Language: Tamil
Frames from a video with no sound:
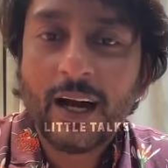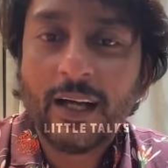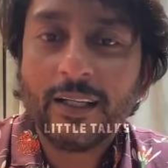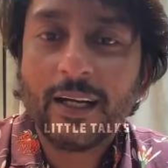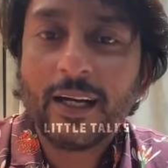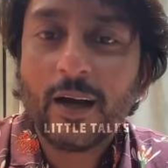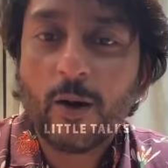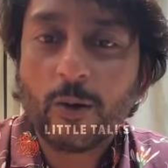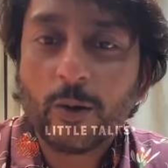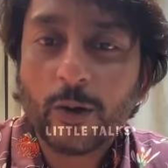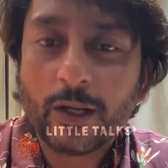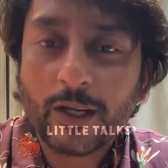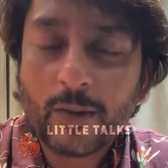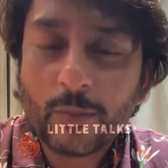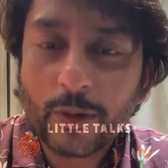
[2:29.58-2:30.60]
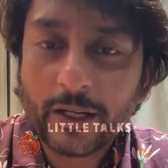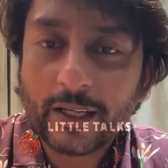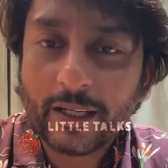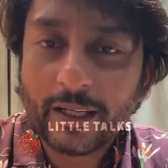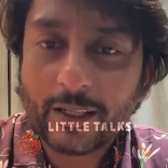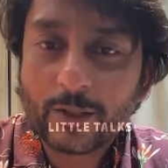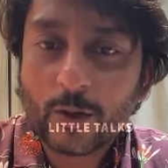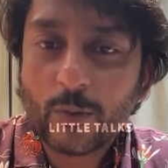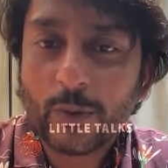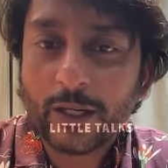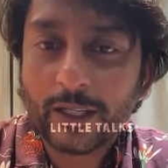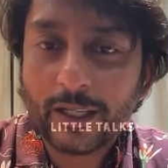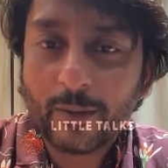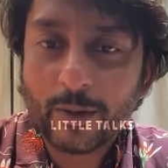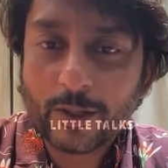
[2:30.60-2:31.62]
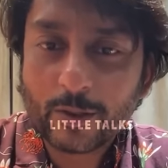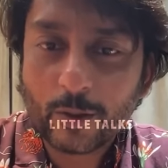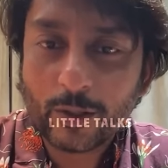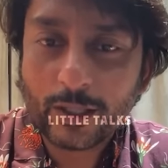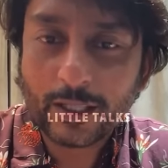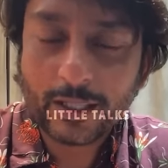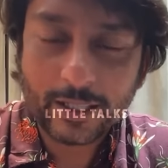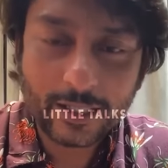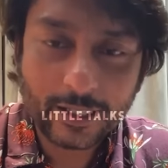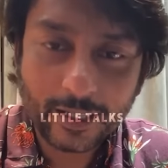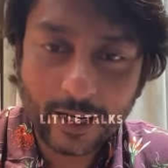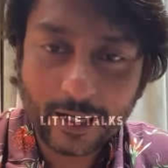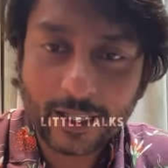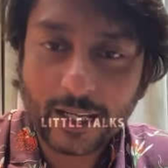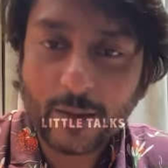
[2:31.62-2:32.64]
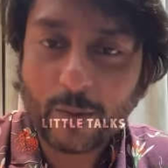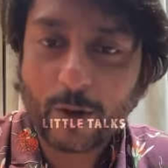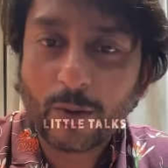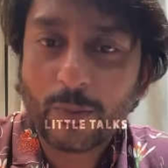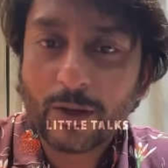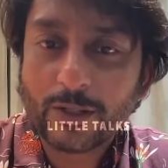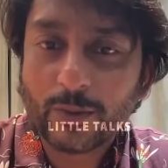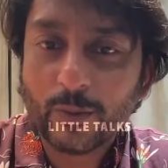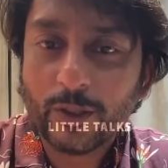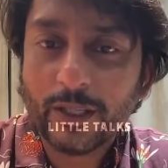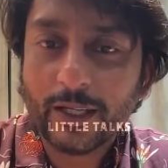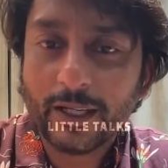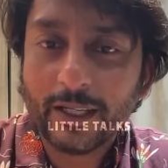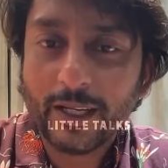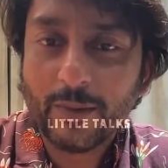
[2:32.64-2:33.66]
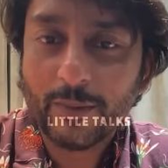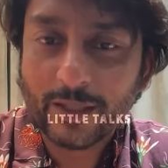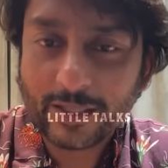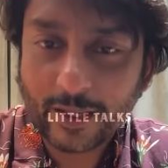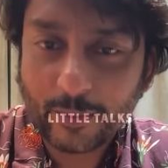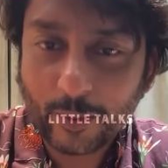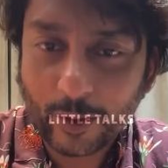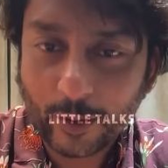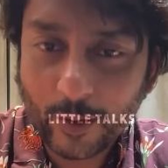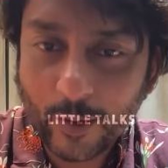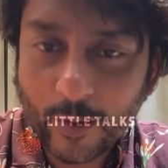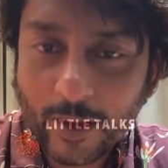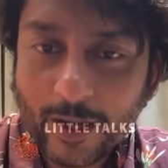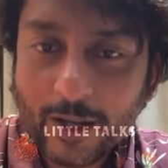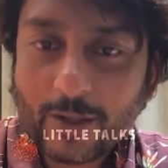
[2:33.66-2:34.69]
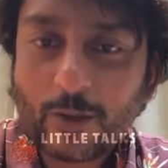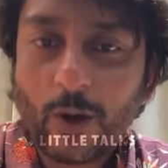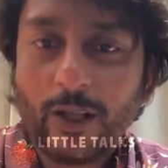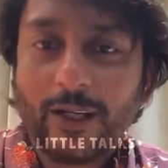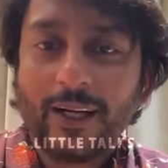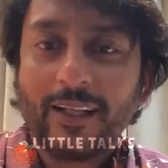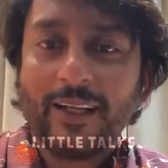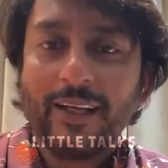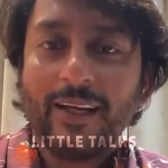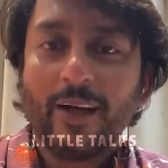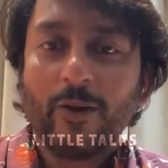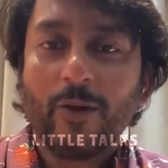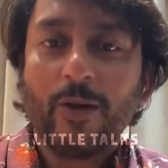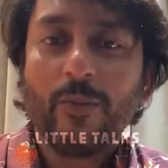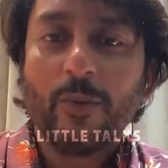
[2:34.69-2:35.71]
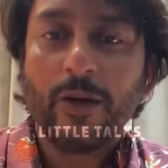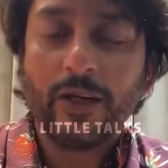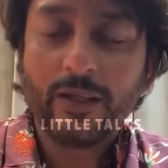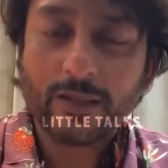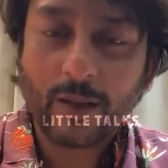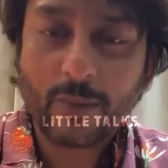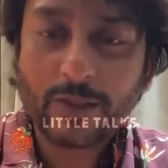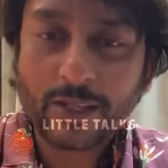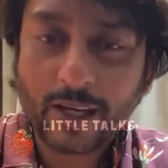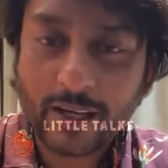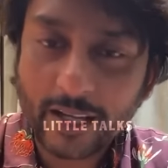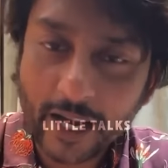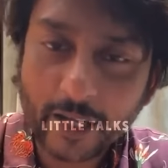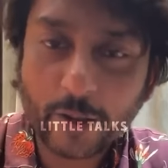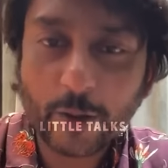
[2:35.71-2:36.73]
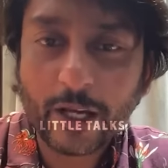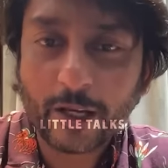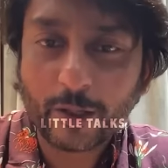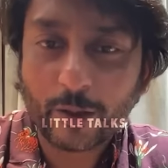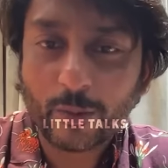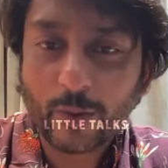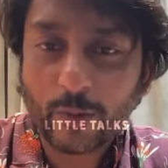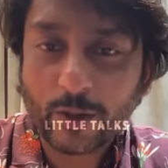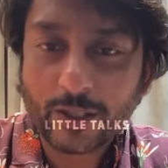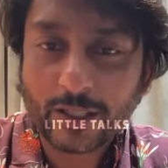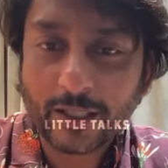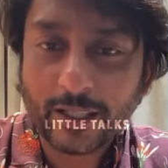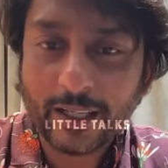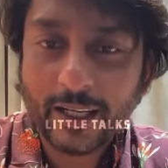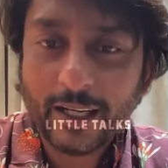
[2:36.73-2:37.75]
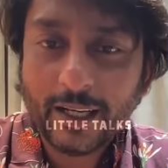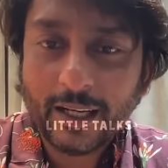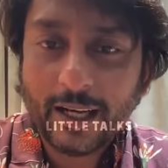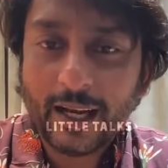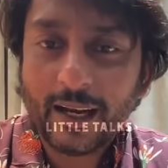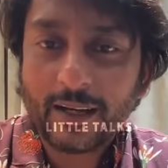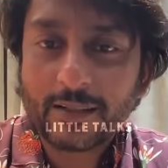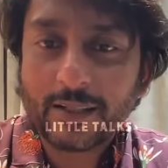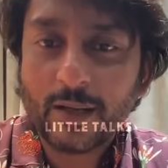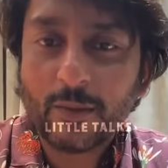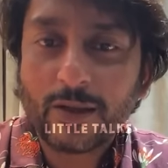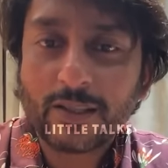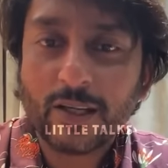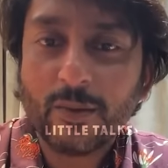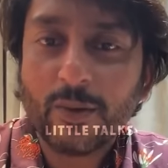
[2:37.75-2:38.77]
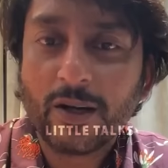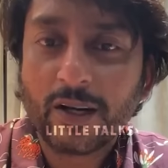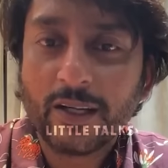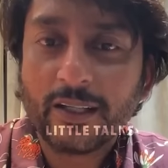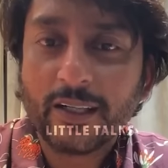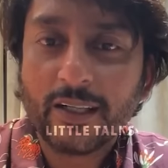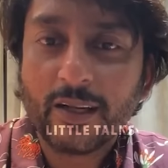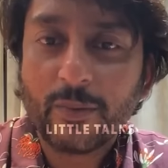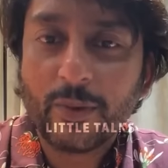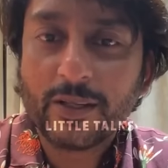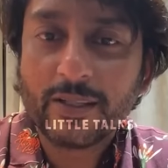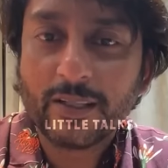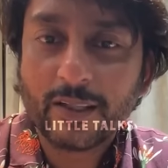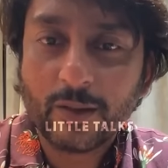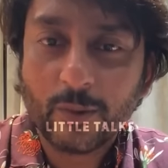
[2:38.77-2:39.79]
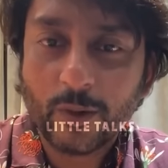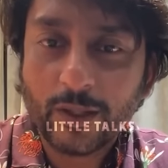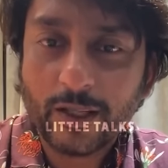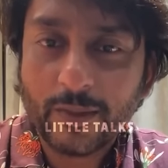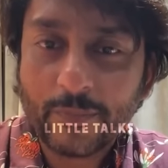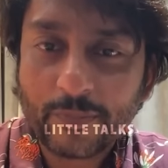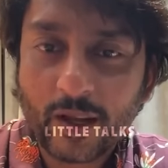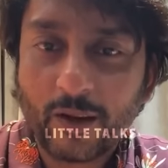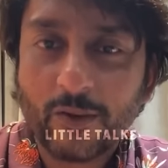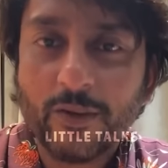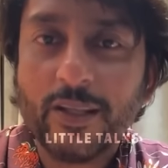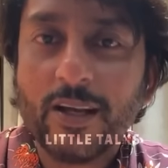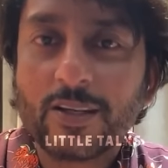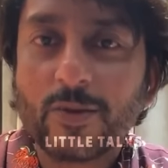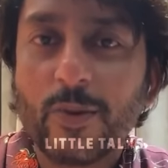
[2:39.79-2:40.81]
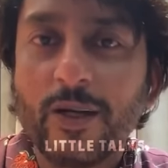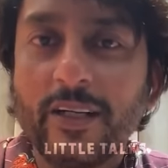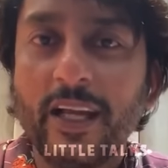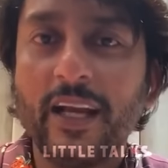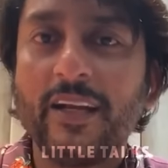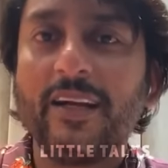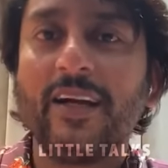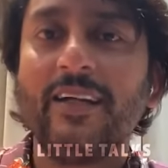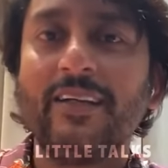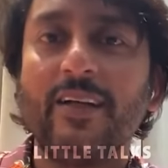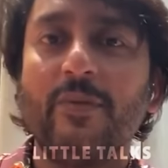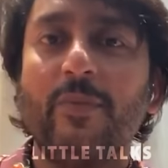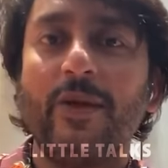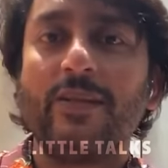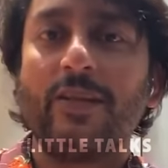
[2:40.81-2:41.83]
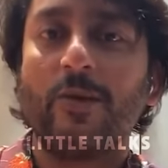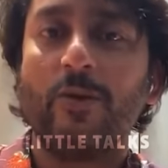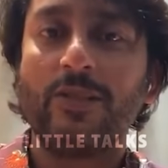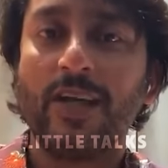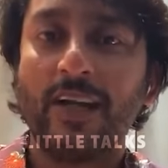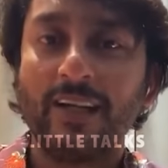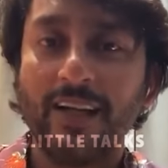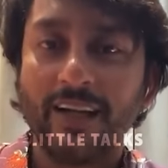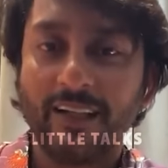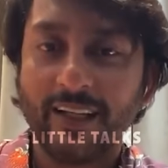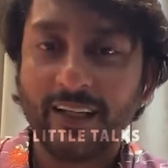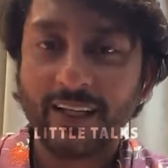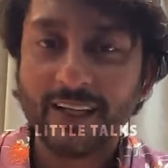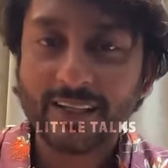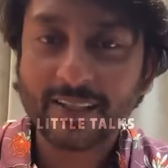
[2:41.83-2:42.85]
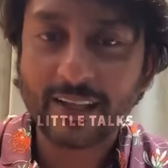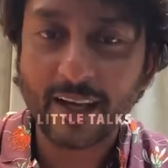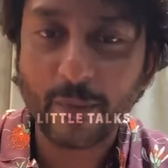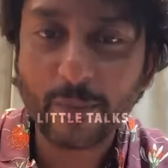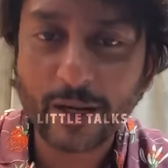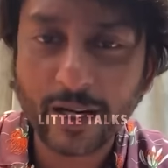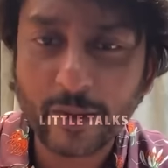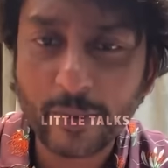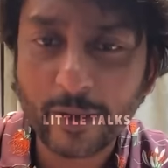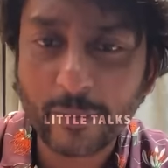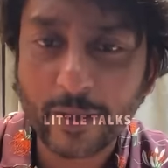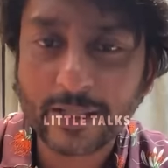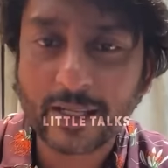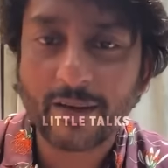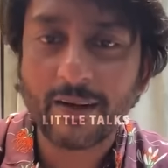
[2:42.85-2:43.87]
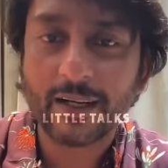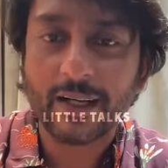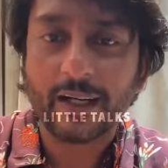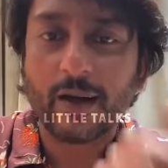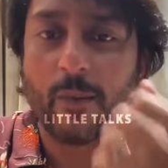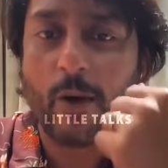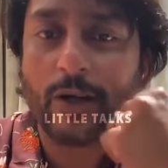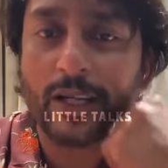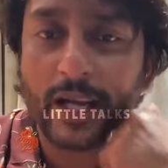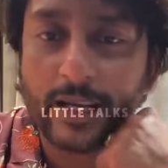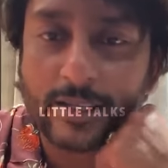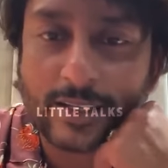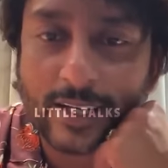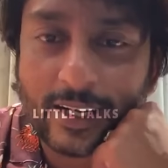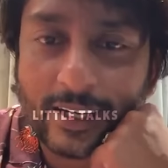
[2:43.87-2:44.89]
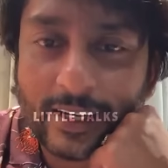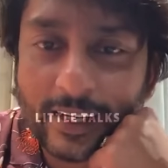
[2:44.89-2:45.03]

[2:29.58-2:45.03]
அதனால அவங்களோடலாம் போயிட்டு நீங்கள் ஷோ பண்ணுங்க அப்படின்னு சொல்லிட்டு நாங்கள் டீமோட பேசும்போது எங்கள் டீம் டிசைட் பண்ணோம் ஸோ அதனால தான் எல்லாரோடையும் போயிட்டு ஏ ஜாலியாக ஏடிடியே எனக்கு ரொம்ப பிடிச்சது எல்லாரும் சினிமா சினிமா கண்டென்ட்டாக பேசிட்டு இருக்கும்போது அவங்க வித்தியாசமாக டெக் கண்டென்ட் பேசுகிற ஒரு சேனலாக இருந்தாங்க சரி நம்ம ரெண்டு பேரும் பேசலாம் வாங்க கமான் கைஸ்